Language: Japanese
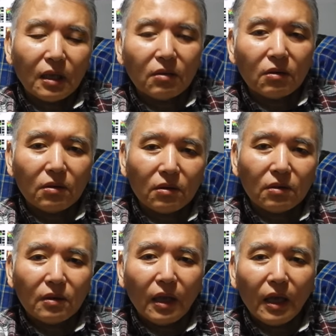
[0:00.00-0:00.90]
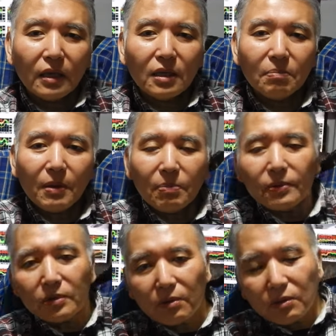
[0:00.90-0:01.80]
あのー、平均
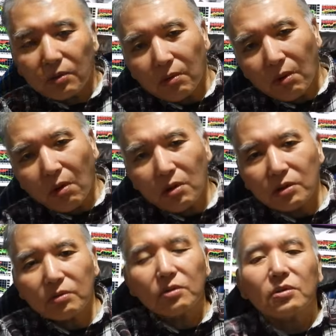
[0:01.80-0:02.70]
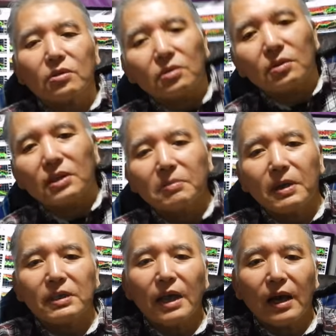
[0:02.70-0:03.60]
ピップスをちょっと大きくし
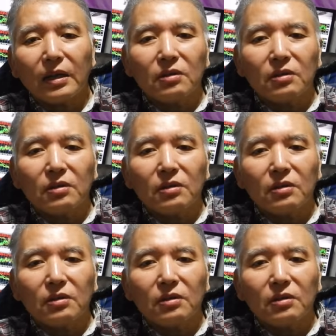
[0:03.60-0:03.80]
ました。